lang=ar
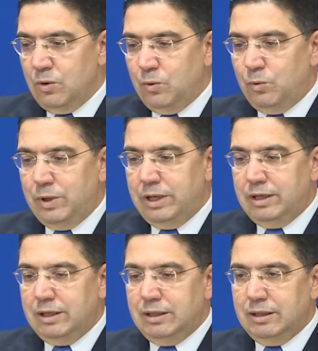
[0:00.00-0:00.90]

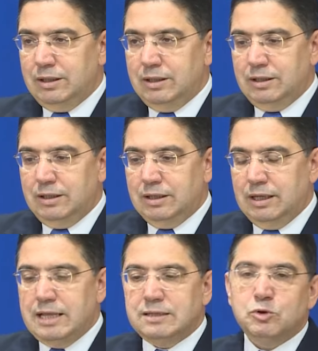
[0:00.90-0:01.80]

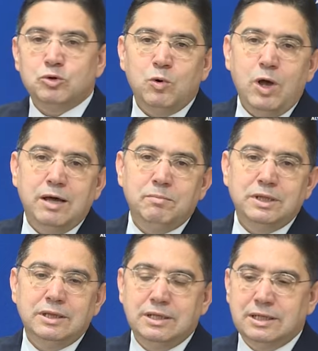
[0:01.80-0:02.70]
وكانت مجموعه
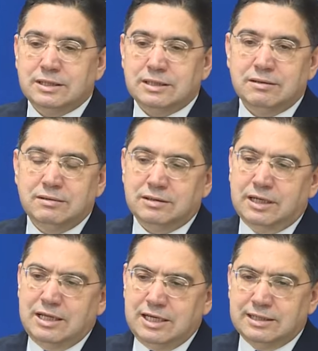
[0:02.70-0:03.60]
من
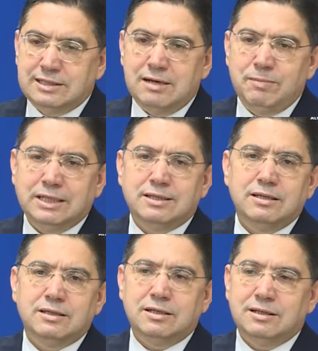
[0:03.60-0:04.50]
كانت حتى بعض
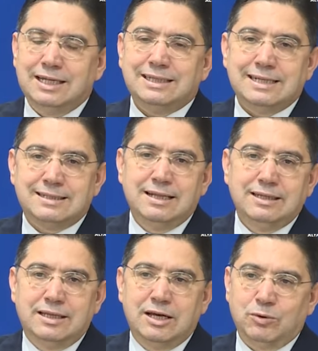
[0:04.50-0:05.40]
لي تيست
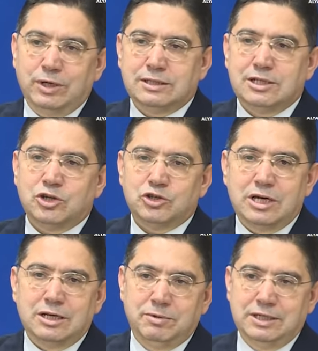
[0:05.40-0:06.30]
اللي داروا حتى
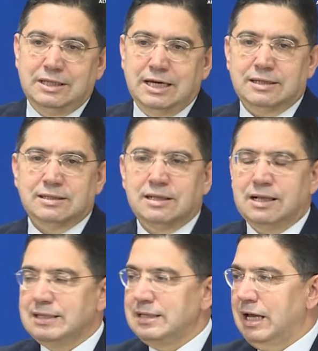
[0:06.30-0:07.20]
تجارب اللي دارت
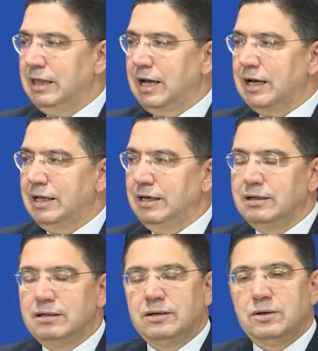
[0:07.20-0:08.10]
ثلاثه على الاقل
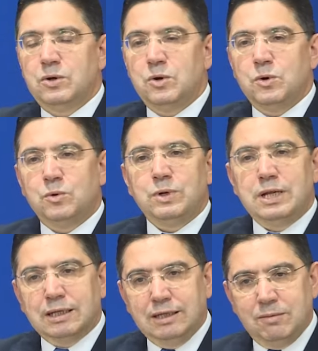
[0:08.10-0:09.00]

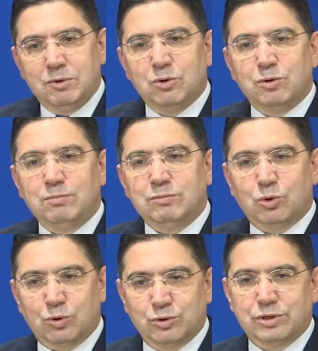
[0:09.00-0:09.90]
واللي خدينا منهم
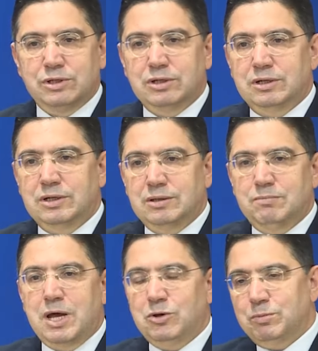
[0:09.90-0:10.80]
دروس
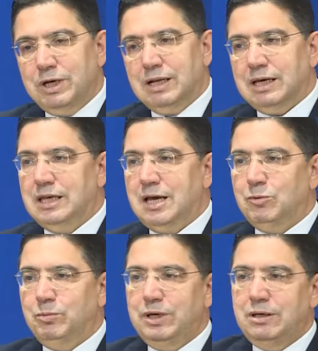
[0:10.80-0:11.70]
ما يمكن
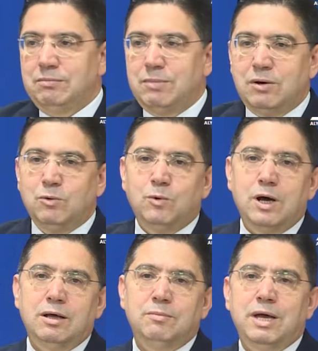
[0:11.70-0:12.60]
القيام به ما
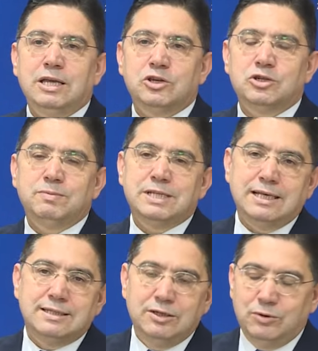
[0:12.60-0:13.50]
هو ما يجب
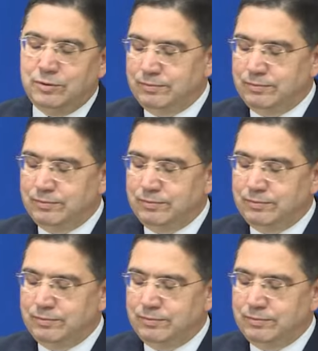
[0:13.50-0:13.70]
تحسينه